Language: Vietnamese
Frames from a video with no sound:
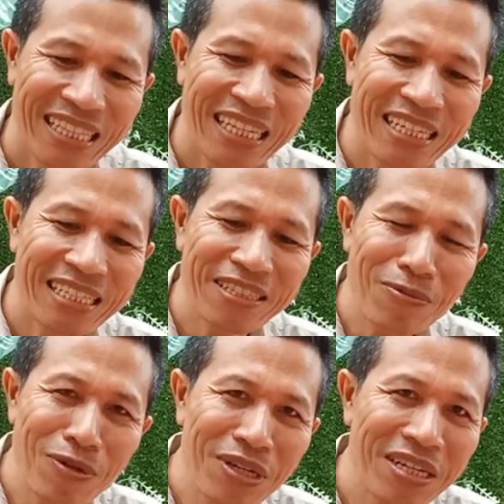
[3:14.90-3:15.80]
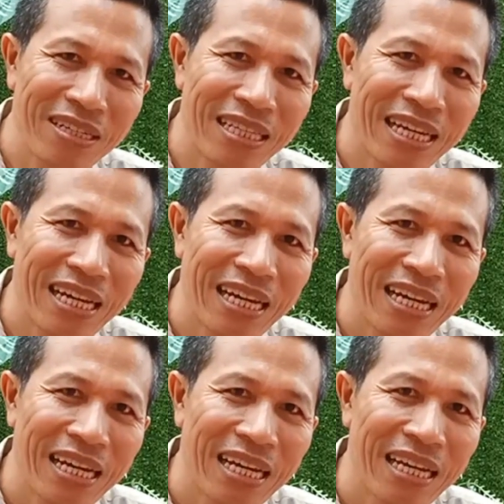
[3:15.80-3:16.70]
thì trong con người ta
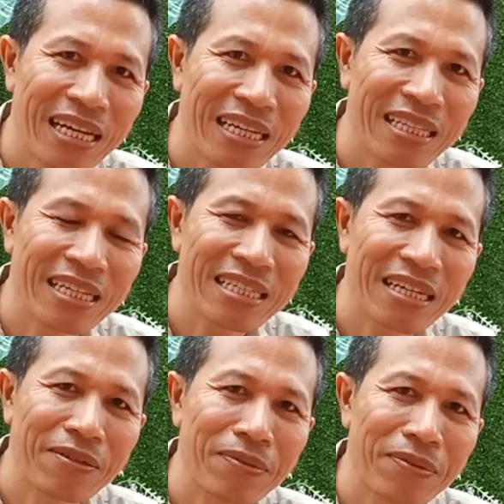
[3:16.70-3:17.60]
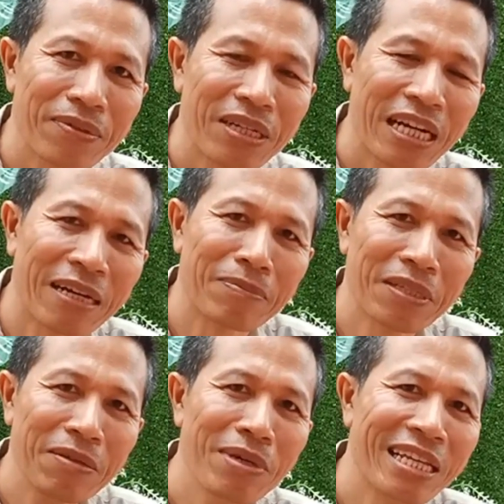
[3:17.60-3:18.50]
tại sao cảm
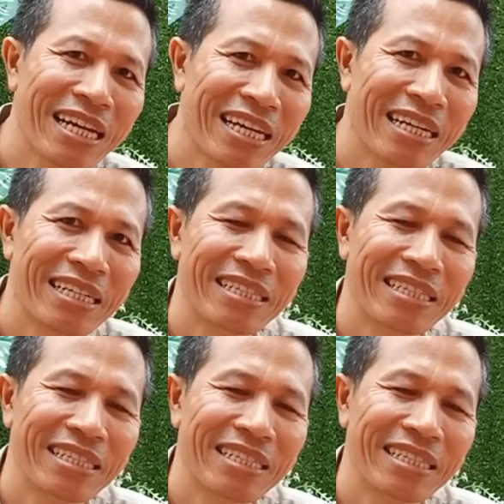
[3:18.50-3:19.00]
thấy bình an